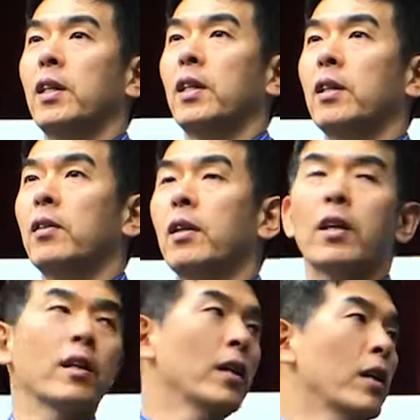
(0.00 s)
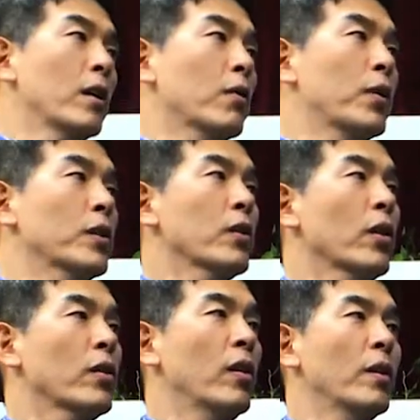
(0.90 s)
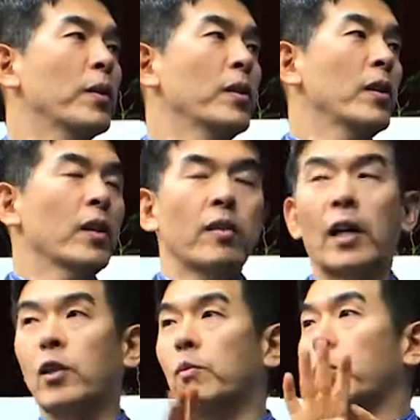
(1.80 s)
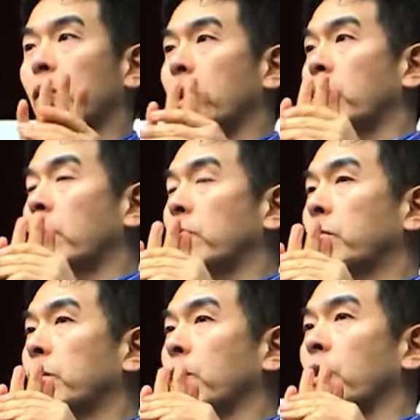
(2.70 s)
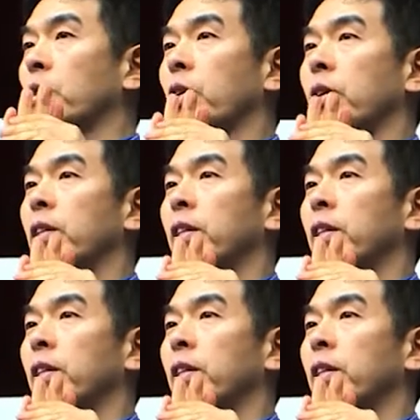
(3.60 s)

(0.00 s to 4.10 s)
그런데 프레쉬를 터트리려면요. 이게 4,000V가 있어야지 프레쉬가 터져요.